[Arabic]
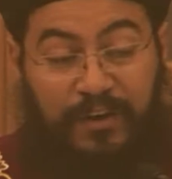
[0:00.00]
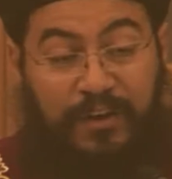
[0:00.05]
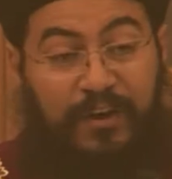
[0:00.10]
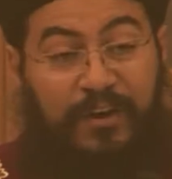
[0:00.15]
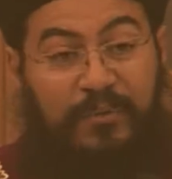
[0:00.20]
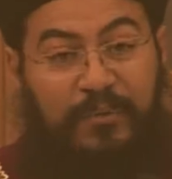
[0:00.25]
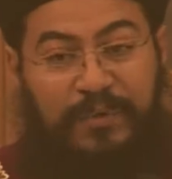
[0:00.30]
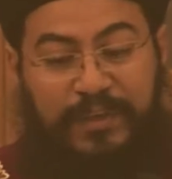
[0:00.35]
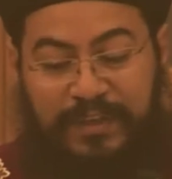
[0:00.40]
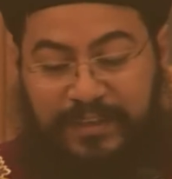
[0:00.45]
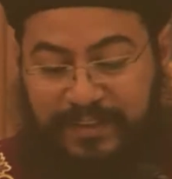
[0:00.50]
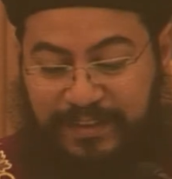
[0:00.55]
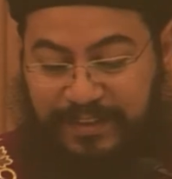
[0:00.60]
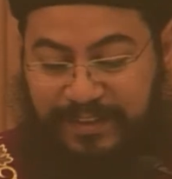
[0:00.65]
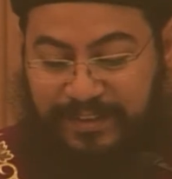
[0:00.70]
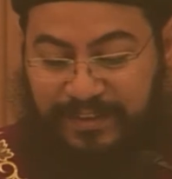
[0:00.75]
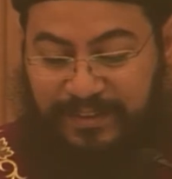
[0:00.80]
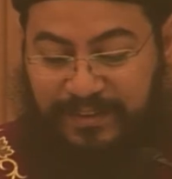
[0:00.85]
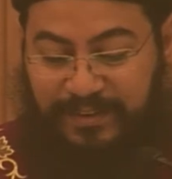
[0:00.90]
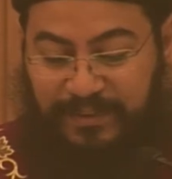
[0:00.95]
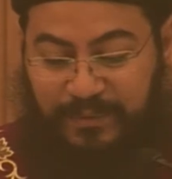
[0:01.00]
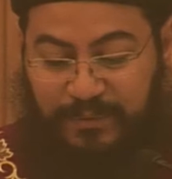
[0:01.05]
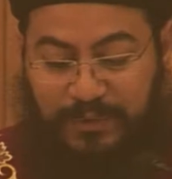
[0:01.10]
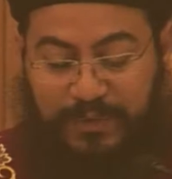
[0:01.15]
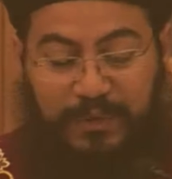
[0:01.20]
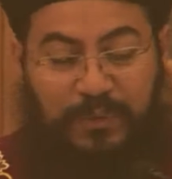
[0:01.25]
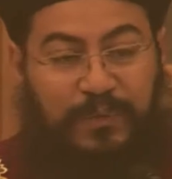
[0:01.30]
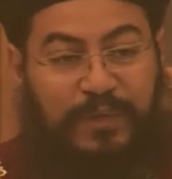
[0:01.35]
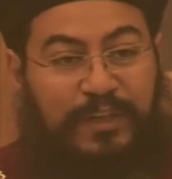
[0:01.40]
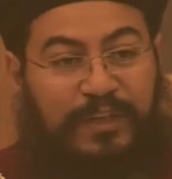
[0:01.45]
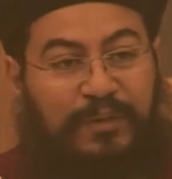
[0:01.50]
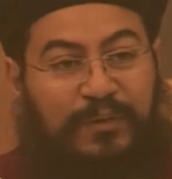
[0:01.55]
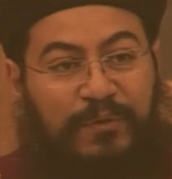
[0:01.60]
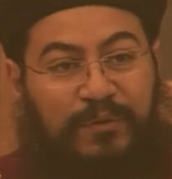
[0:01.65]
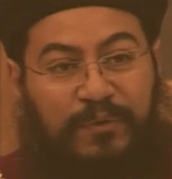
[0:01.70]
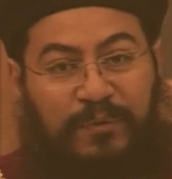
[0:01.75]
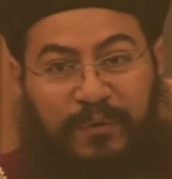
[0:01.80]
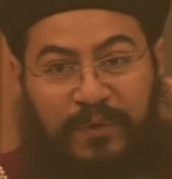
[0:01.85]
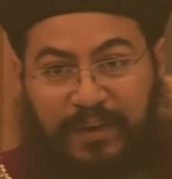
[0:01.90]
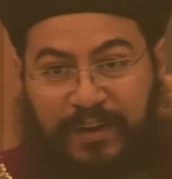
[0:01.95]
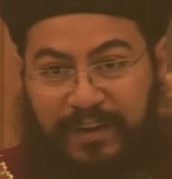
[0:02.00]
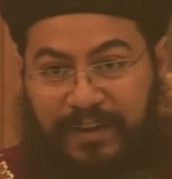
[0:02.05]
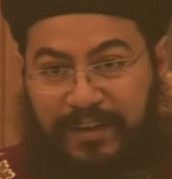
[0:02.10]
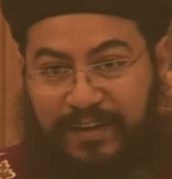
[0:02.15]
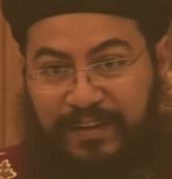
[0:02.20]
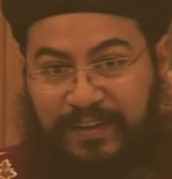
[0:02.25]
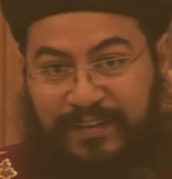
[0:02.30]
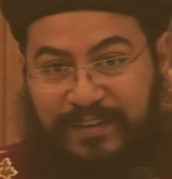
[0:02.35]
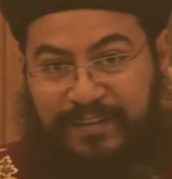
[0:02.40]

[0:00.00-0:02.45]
قوي وطويل الروح